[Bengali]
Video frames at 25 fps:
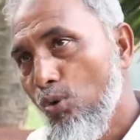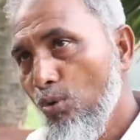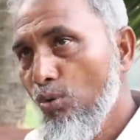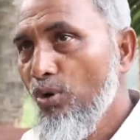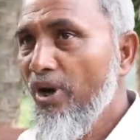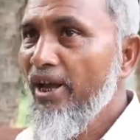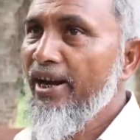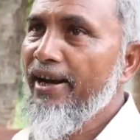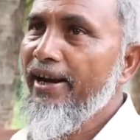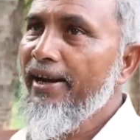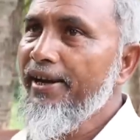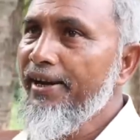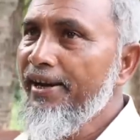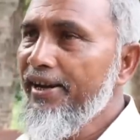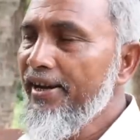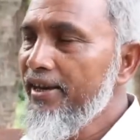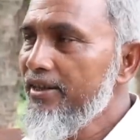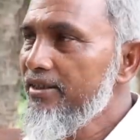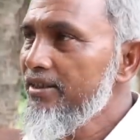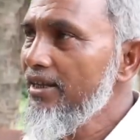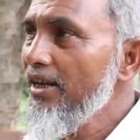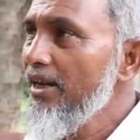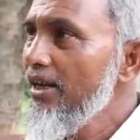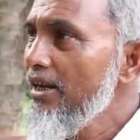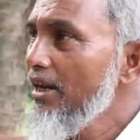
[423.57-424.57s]
ওনারাই নিয়ে
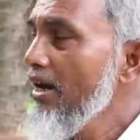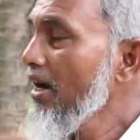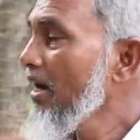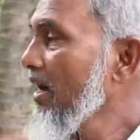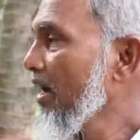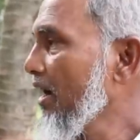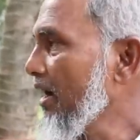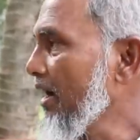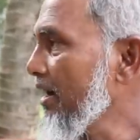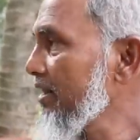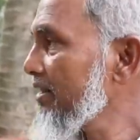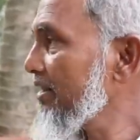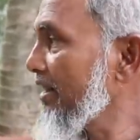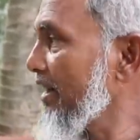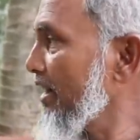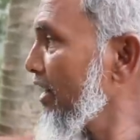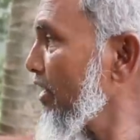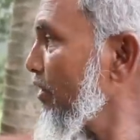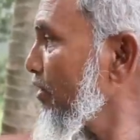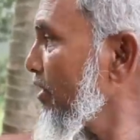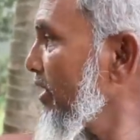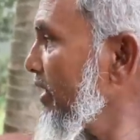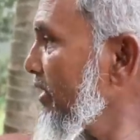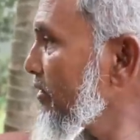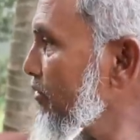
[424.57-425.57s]
যায় হ্যাঁ, আর হ্যাঁ। তা
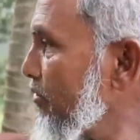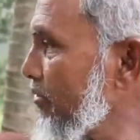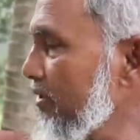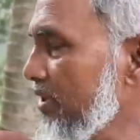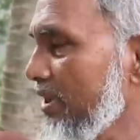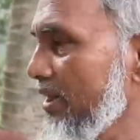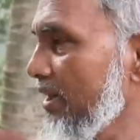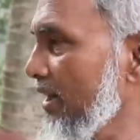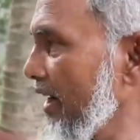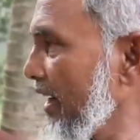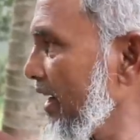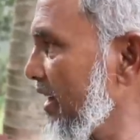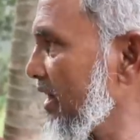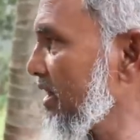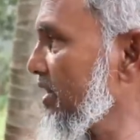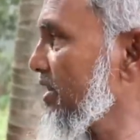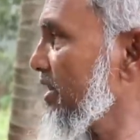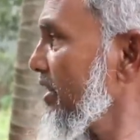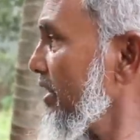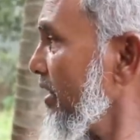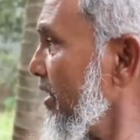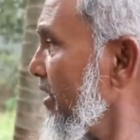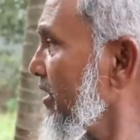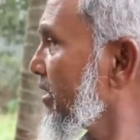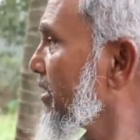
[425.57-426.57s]
না হইলে যদি না
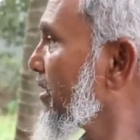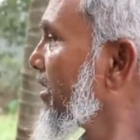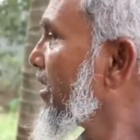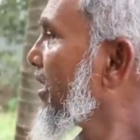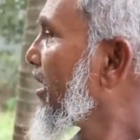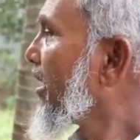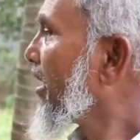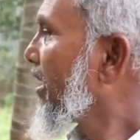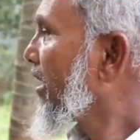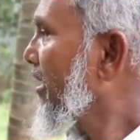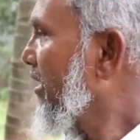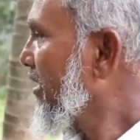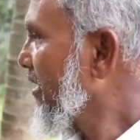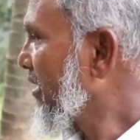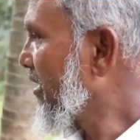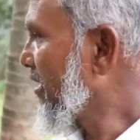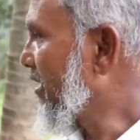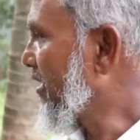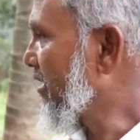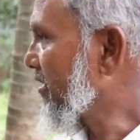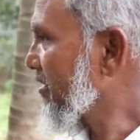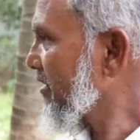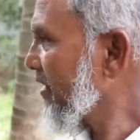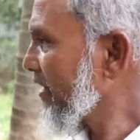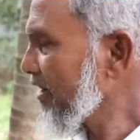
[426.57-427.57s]
আসে
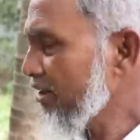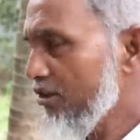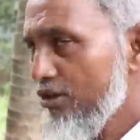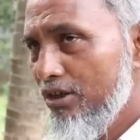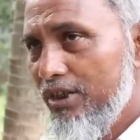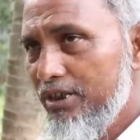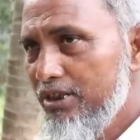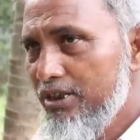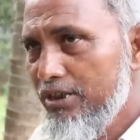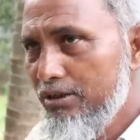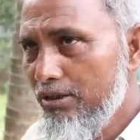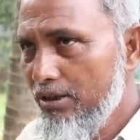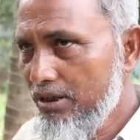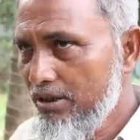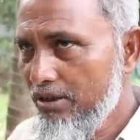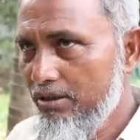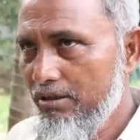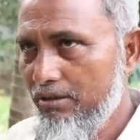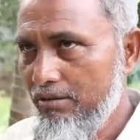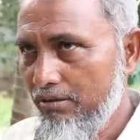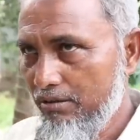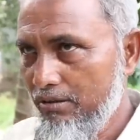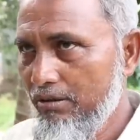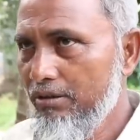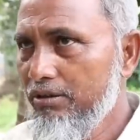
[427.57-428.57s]
তার কাছে
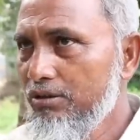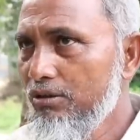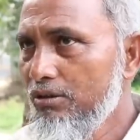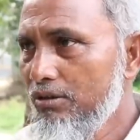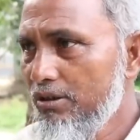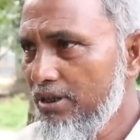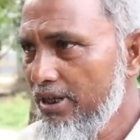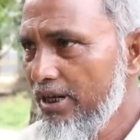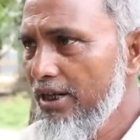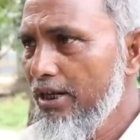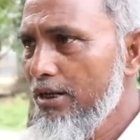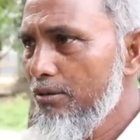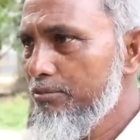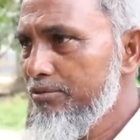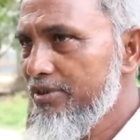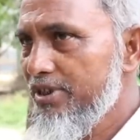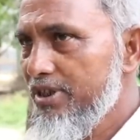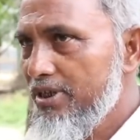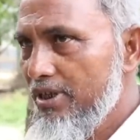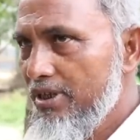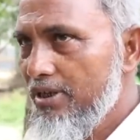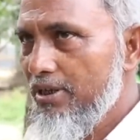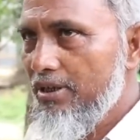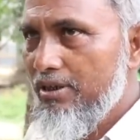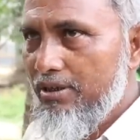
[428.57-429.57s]
হয়তো টাকা
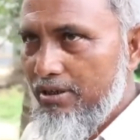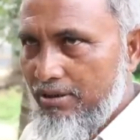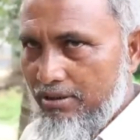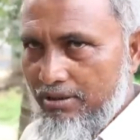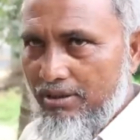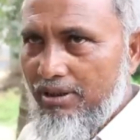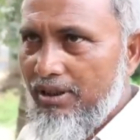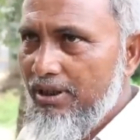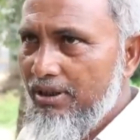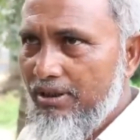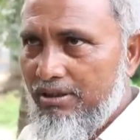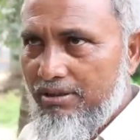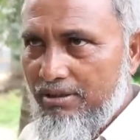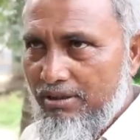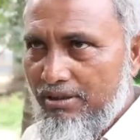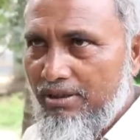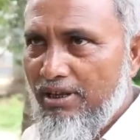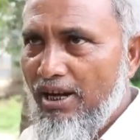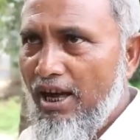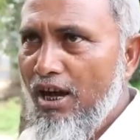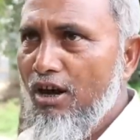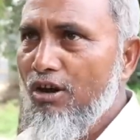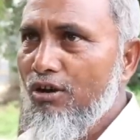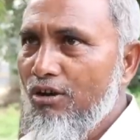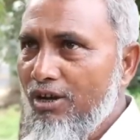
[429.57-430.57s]
পয়সার
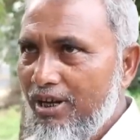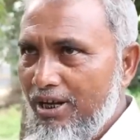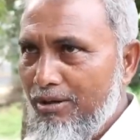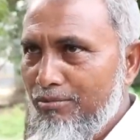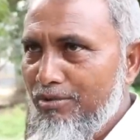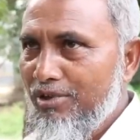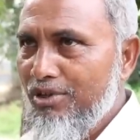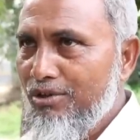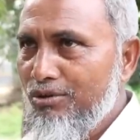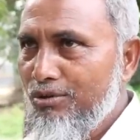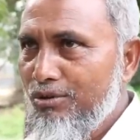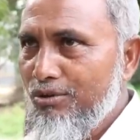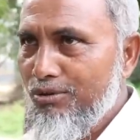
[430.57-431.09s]
না হয় আমাকে